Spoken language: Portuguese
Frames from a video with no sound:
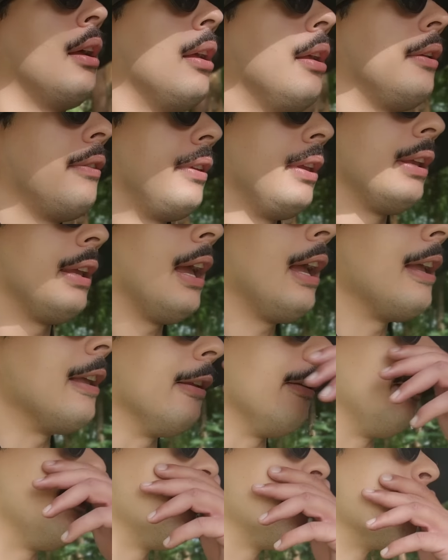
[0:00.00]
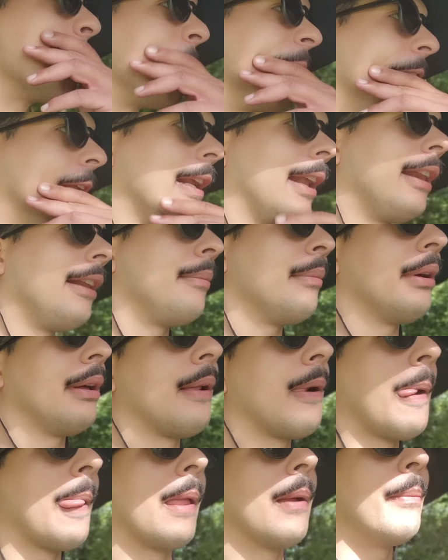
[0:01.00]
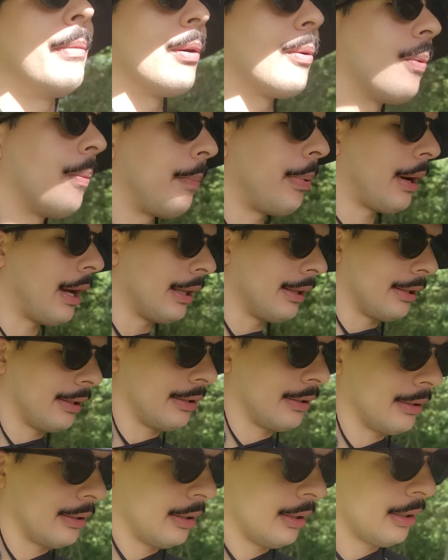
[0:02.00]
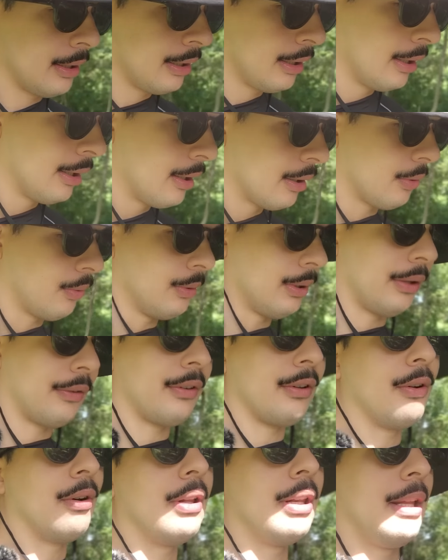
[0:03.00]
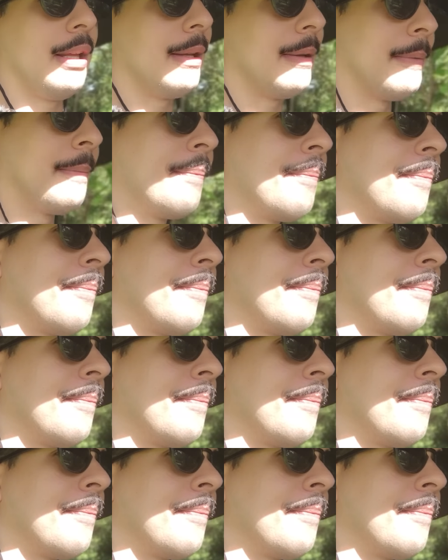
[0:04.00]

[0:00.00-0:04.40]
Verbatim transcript: Sei que é isso. Daniela Lima preocupada com desenrolar.